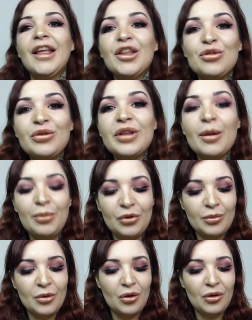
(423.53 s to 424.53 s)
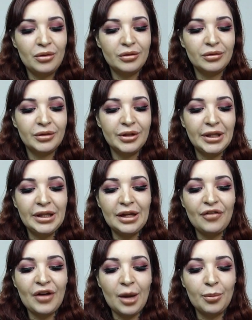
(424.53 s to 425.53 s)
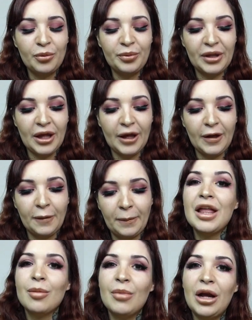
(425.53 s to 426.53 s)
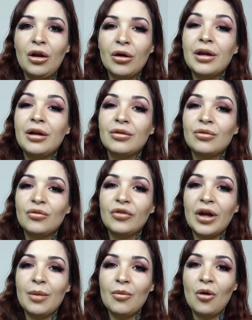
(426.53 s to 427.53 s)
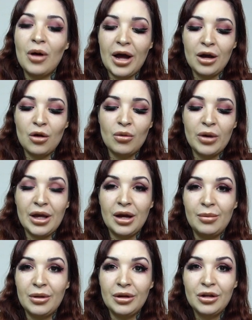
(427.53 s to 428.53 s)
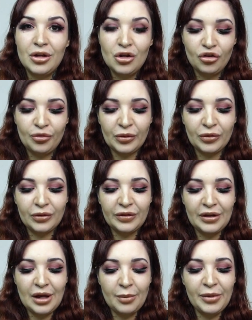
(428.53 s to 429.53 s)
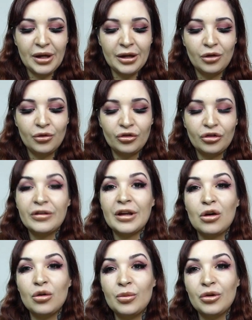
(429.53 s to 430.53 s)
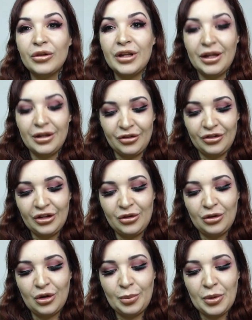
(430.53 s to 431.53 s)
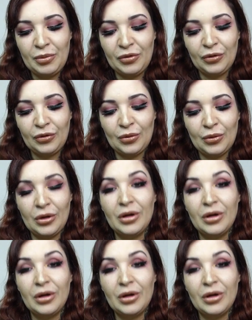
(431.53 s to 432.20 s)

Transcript: tout simplement des fards à paupières. Mais alors, ils sont vraiment incroyables. Je pense que s'il y a bien quelque chose à commander euh, chez Colourpop, ce sont